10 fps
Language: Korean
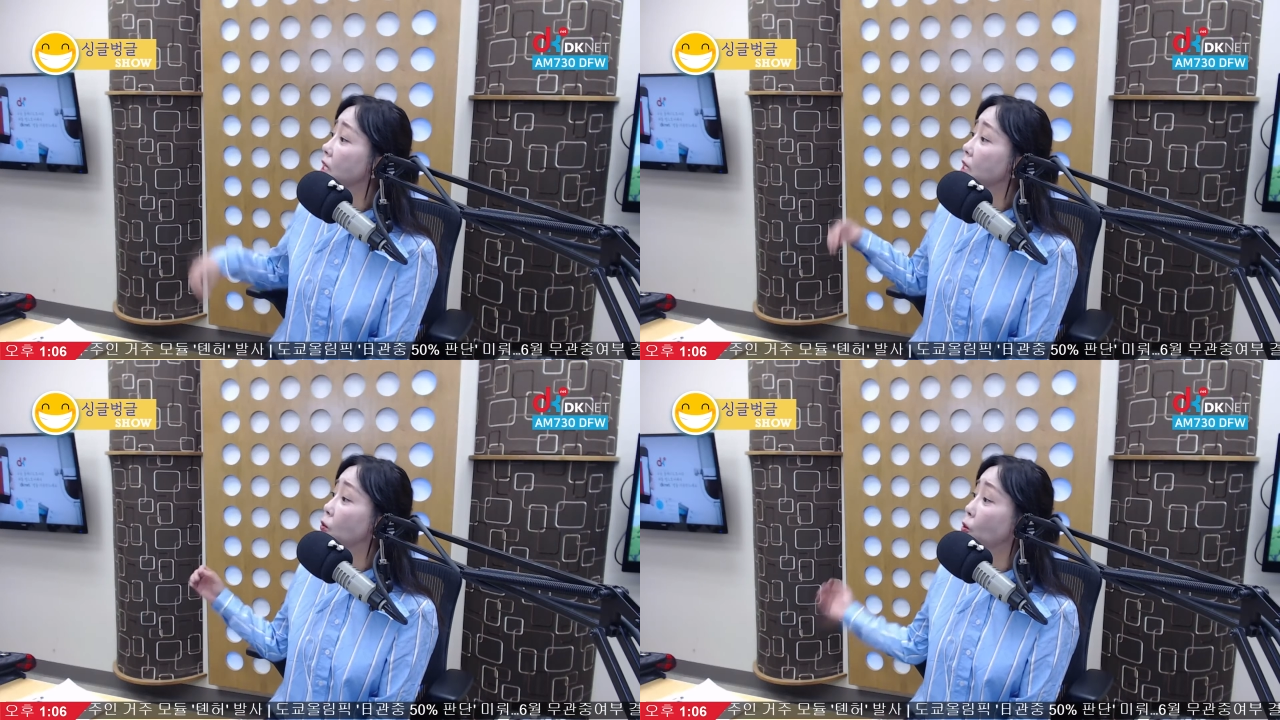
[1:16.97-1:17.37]

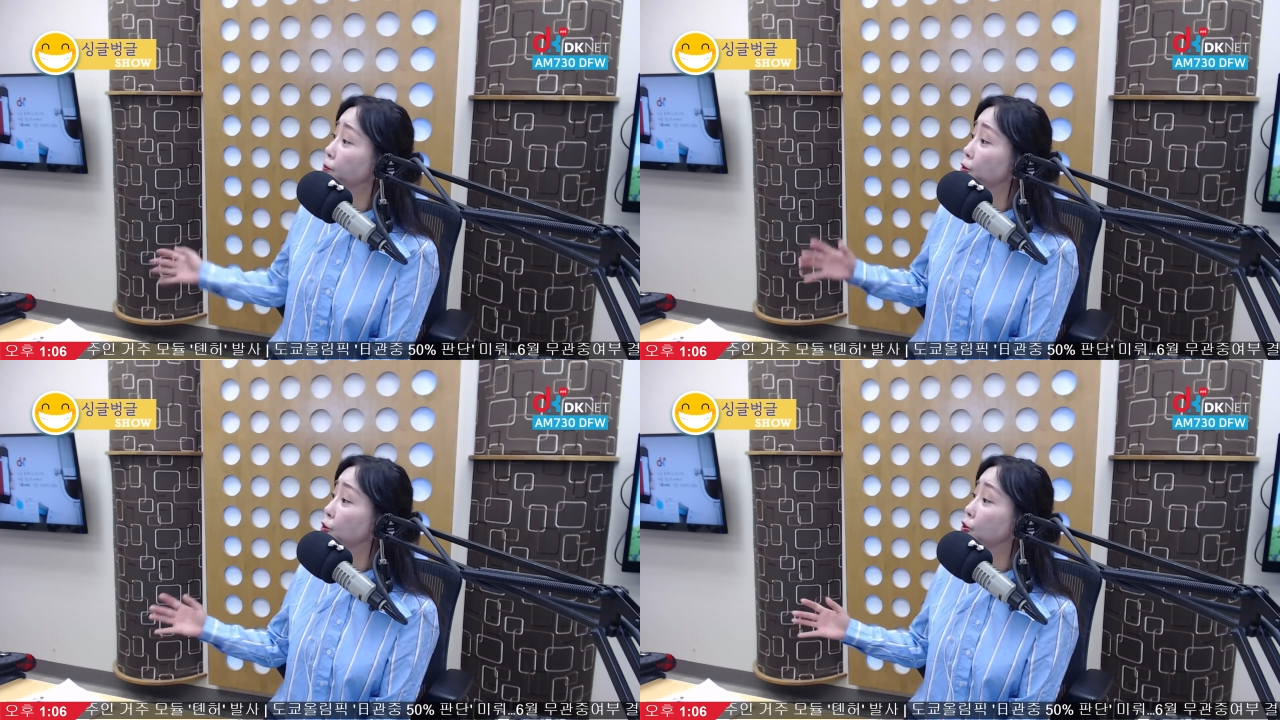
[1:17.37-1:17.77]
이
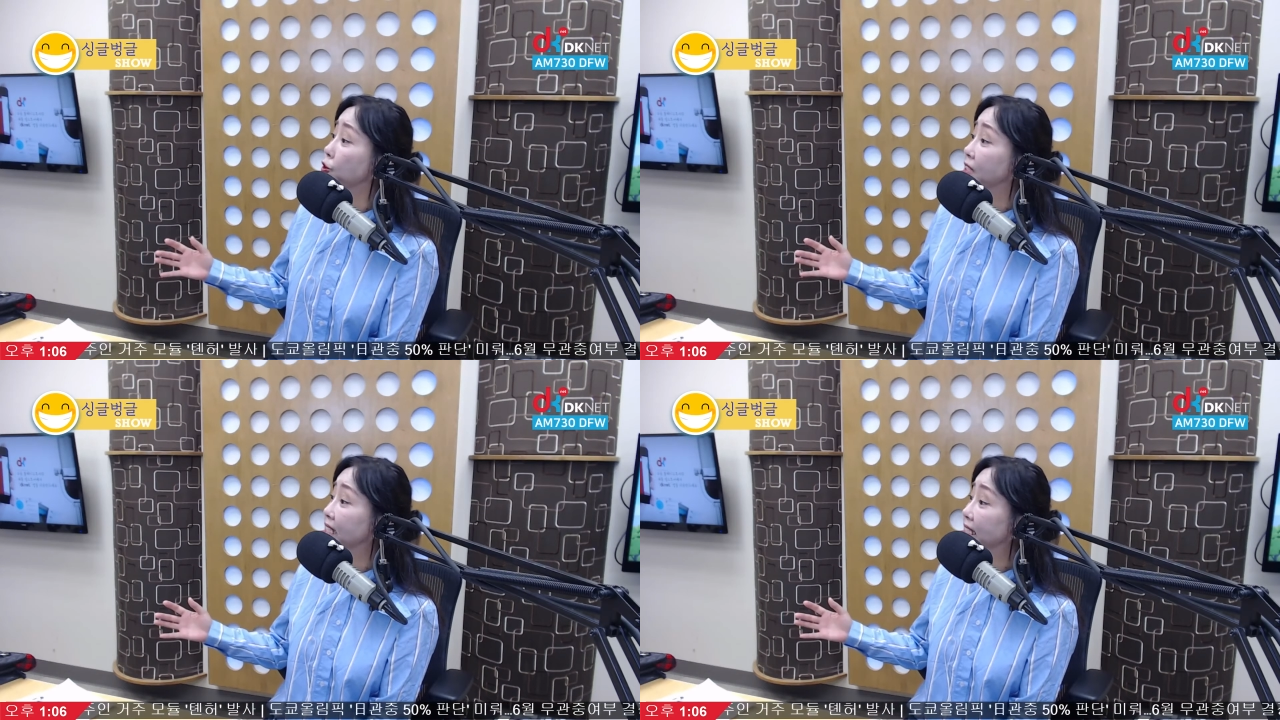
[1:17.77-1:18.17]

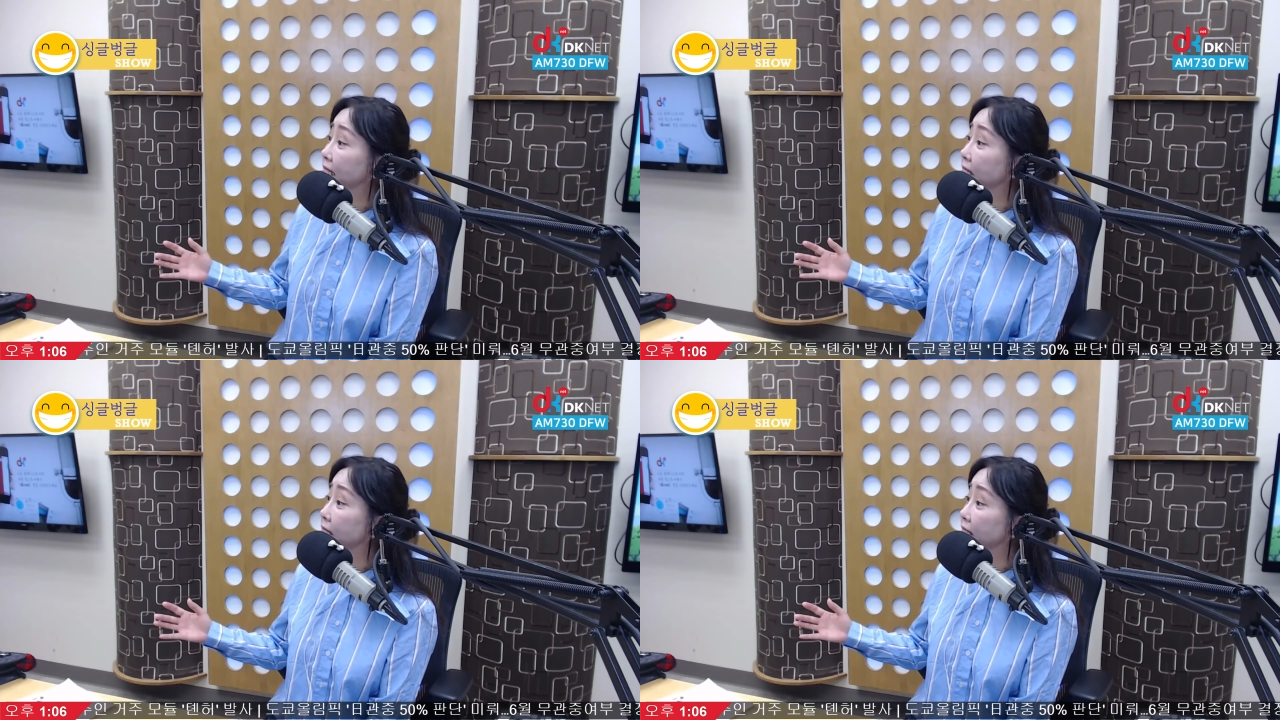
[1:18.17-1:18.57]
골프
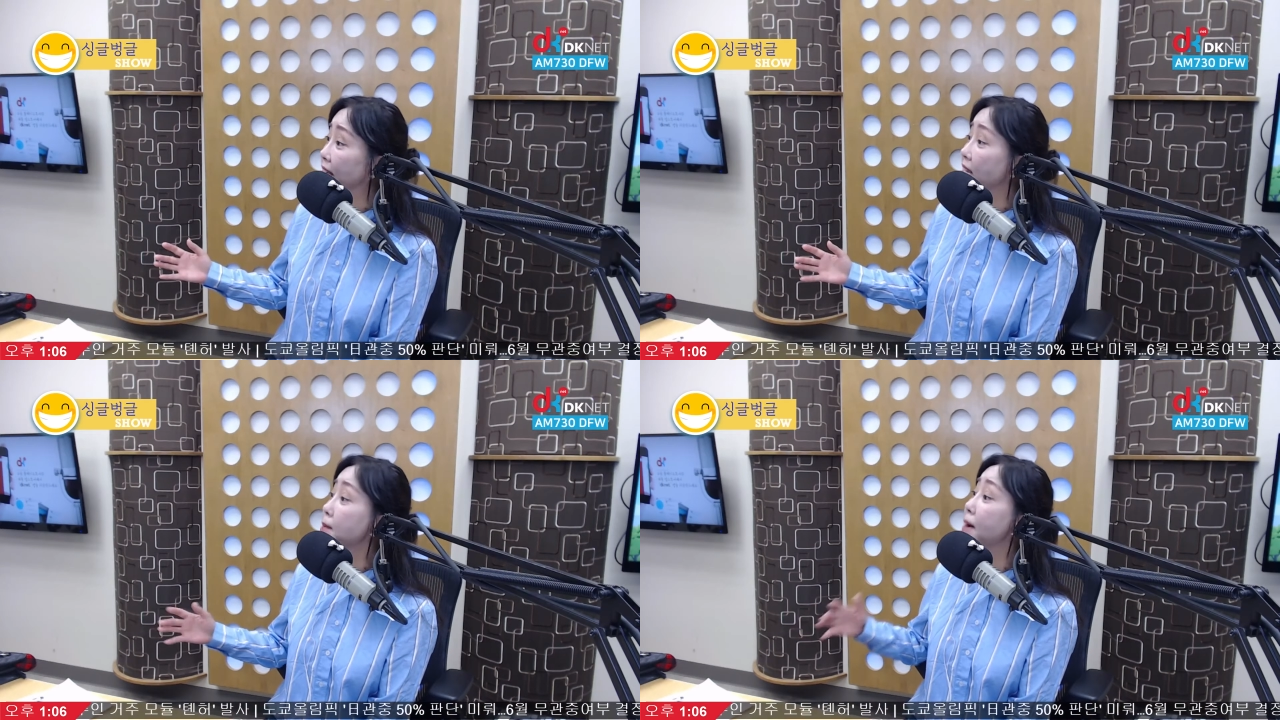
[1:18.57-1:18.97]
치는
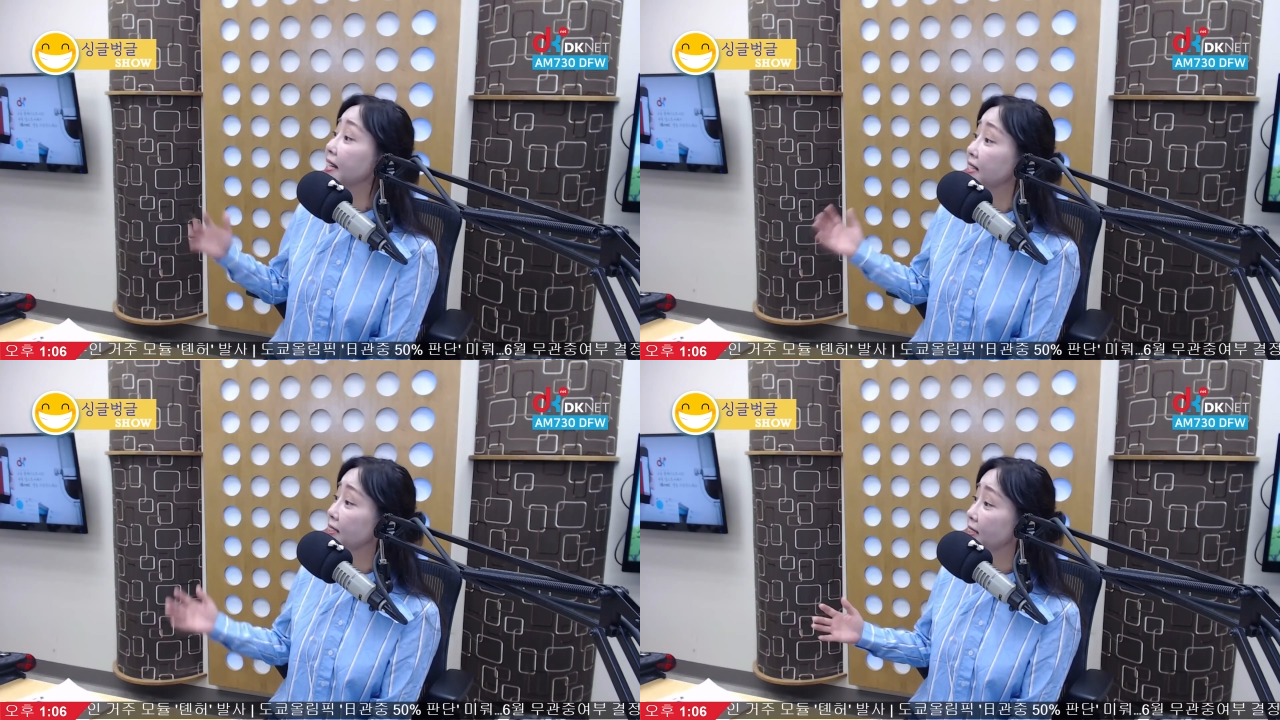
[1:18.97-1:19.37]

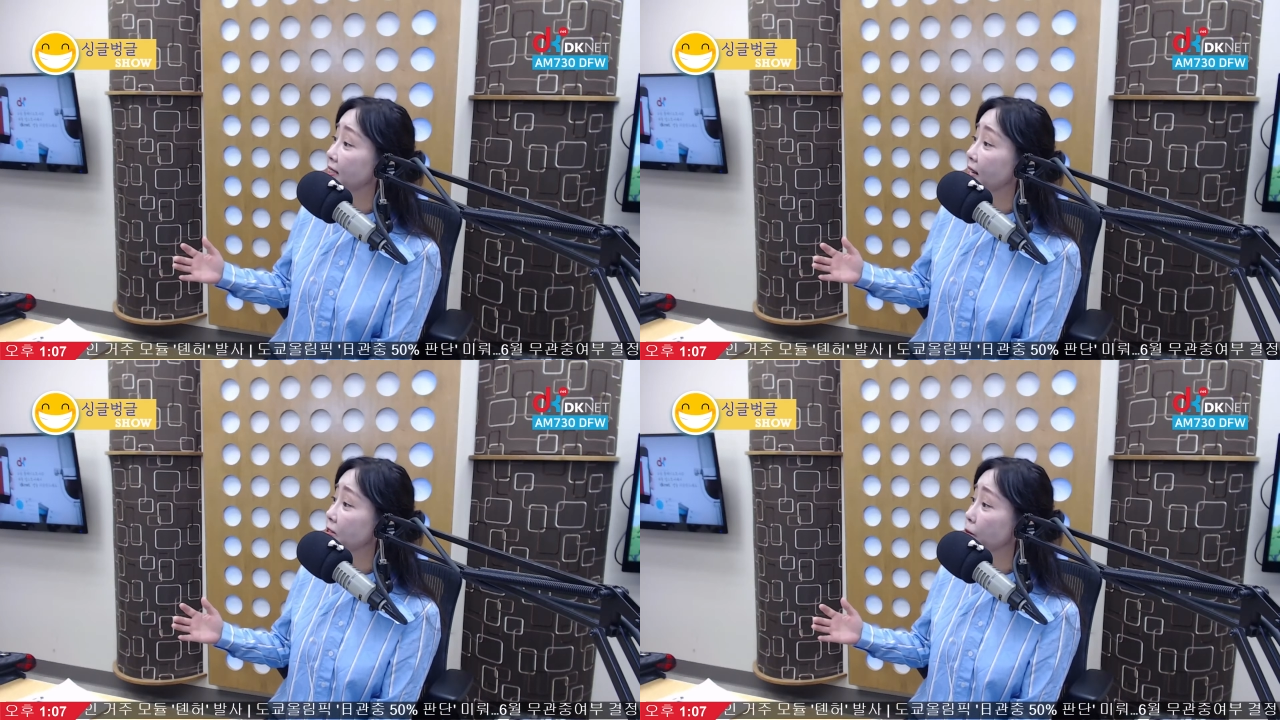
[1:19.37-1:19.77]

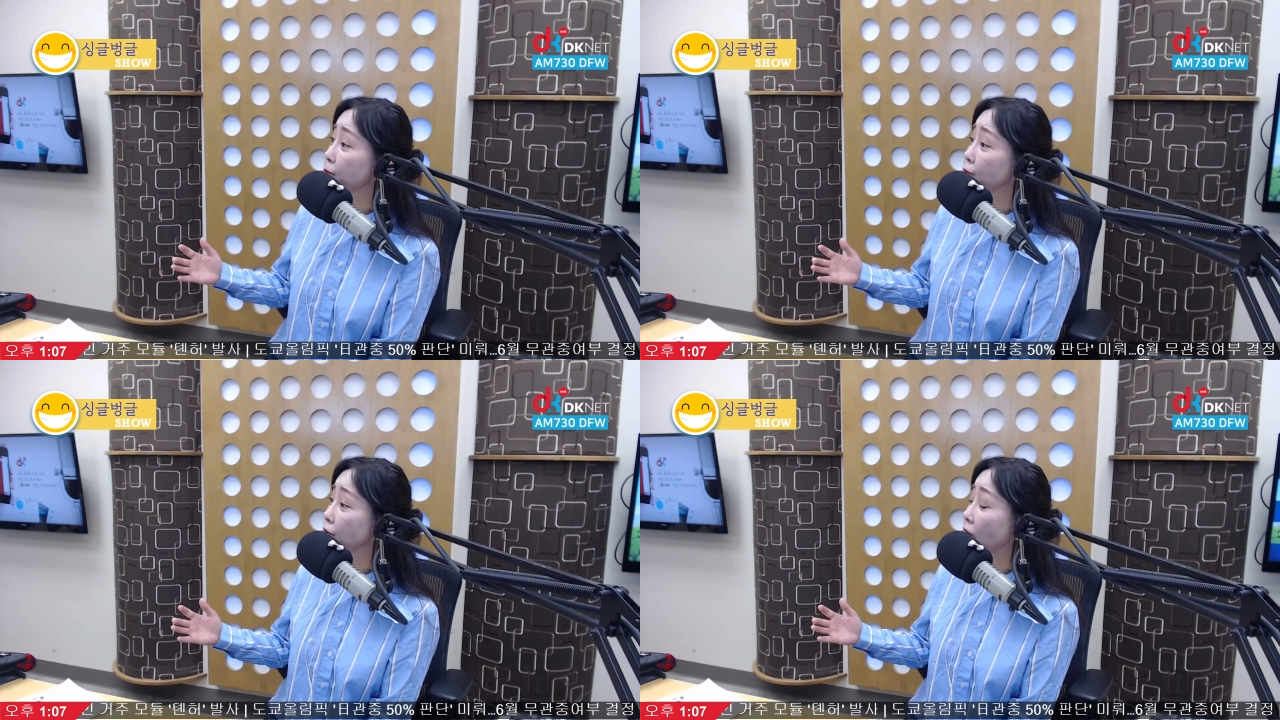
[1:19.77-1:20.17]

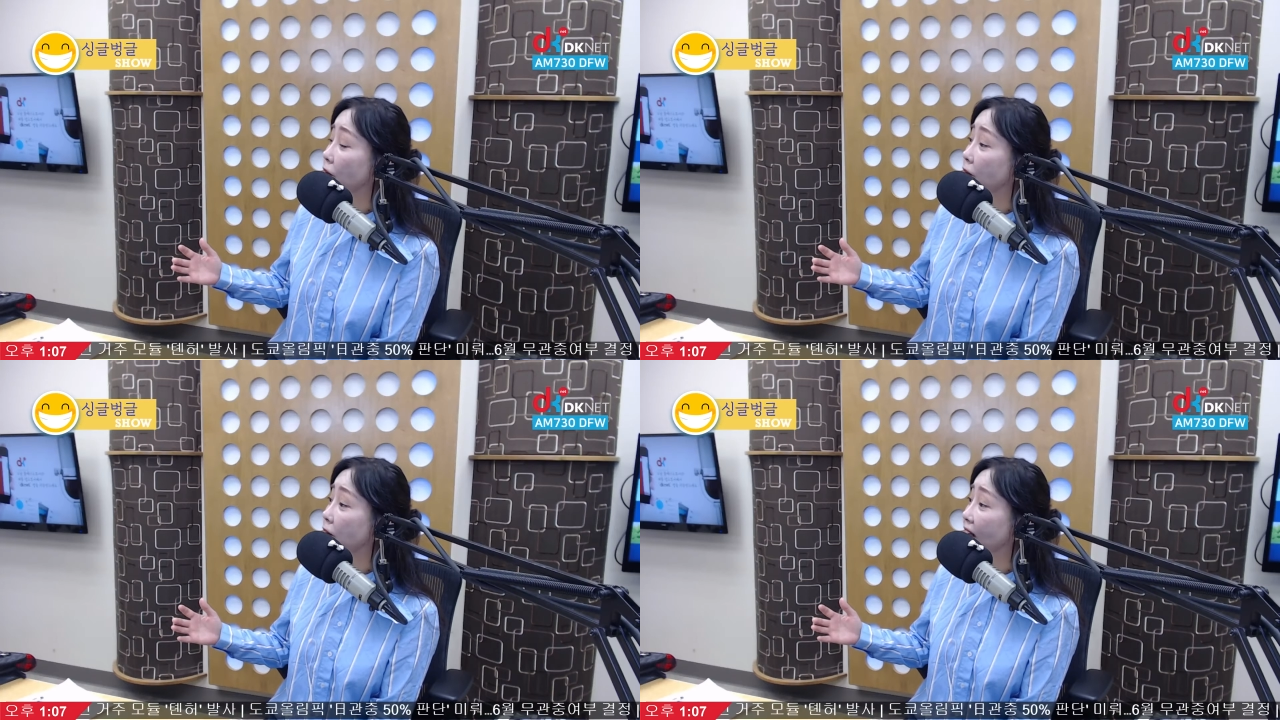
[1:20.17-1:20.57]

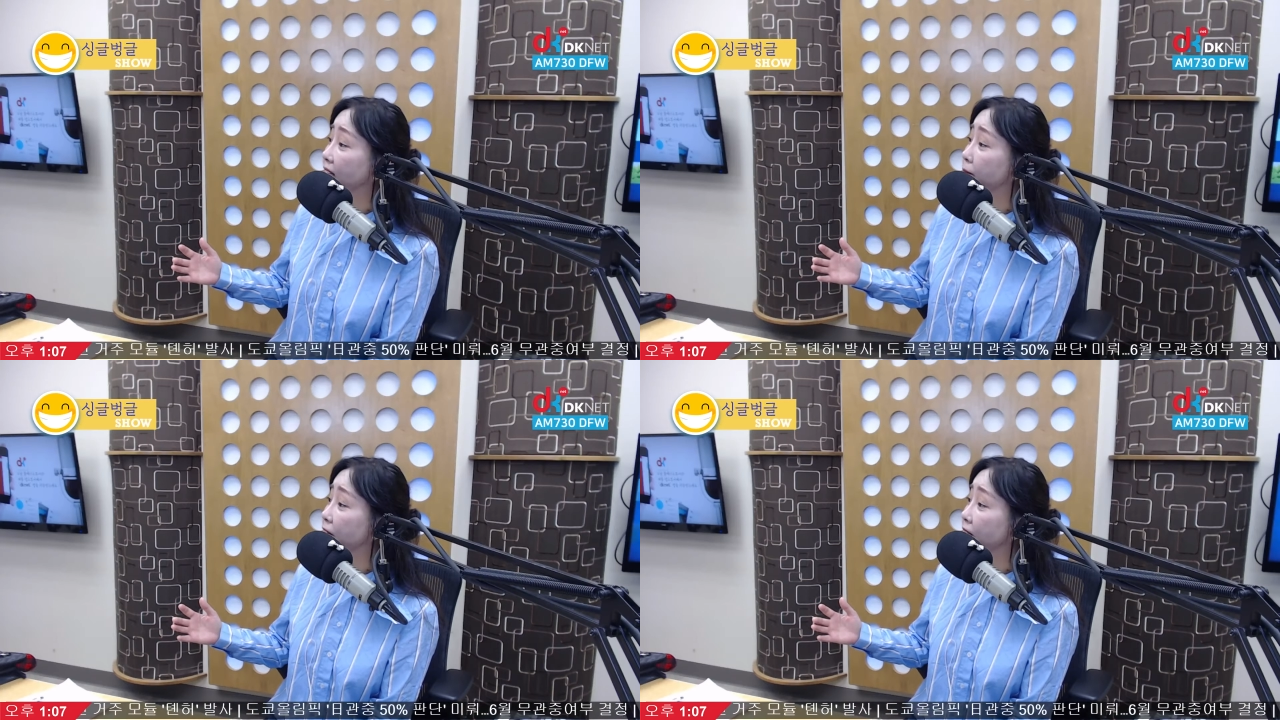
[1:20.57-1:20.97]
일반인들에서부터
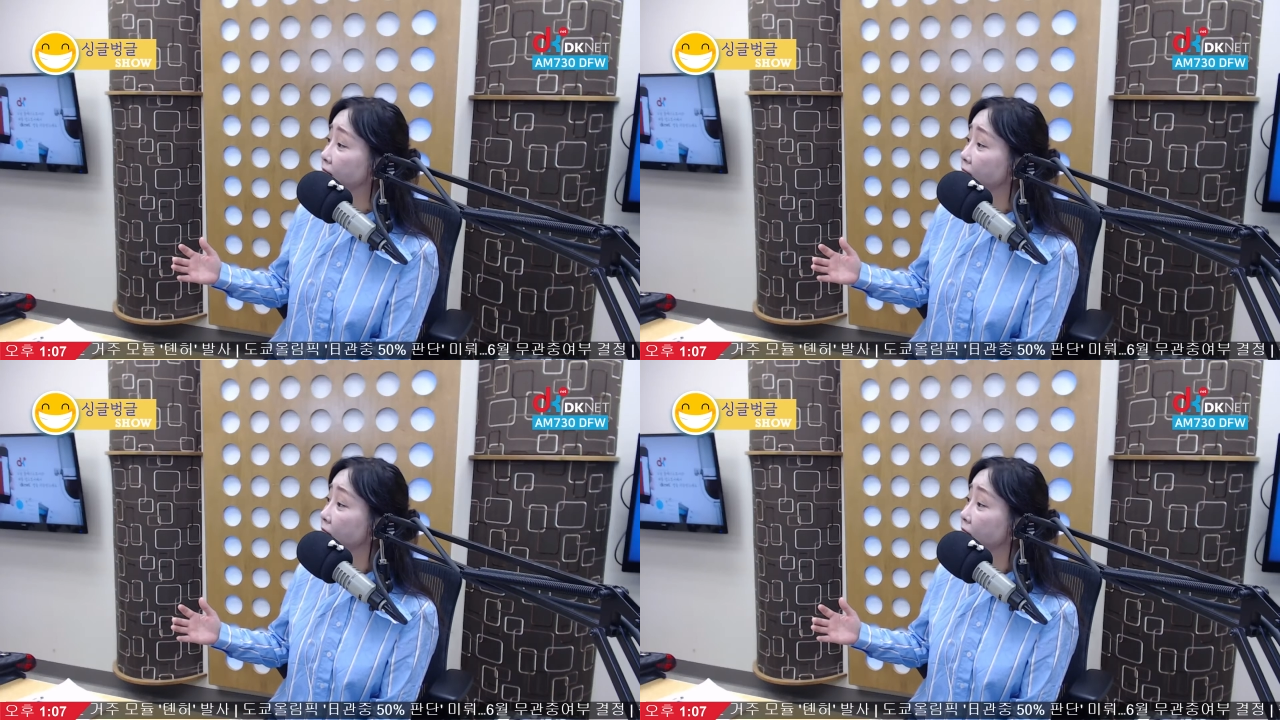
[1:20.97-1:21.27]
아니면 이제